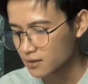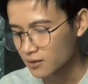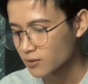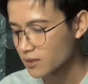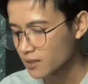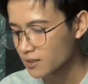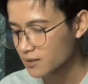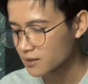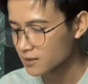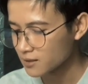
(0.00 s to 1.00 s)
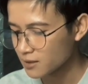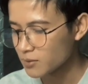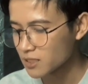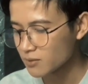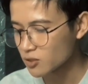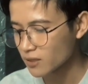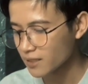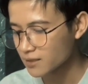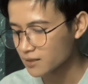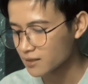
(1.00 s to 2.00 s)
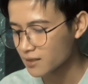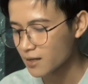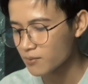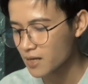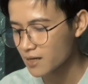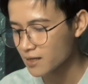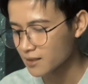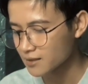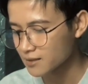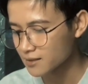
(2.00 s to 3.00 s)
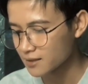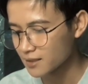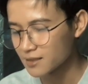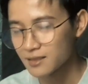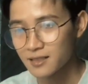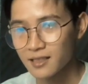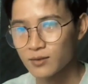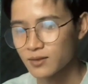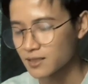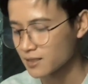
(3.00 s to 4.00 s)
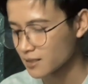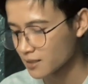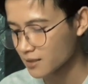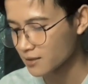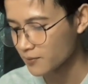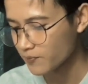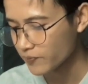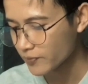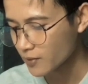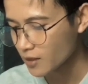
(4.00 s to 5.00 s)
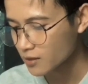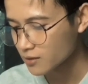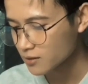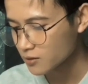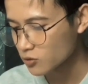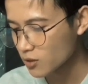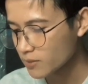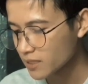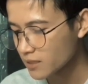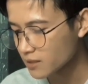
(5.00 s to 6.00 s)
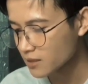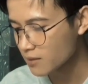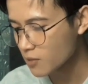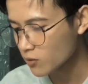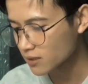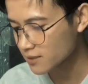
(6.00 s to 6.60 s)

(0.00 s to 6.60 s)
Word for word: Tentunya ini bisa mencoreng nama institusinya. Suaminya gak mau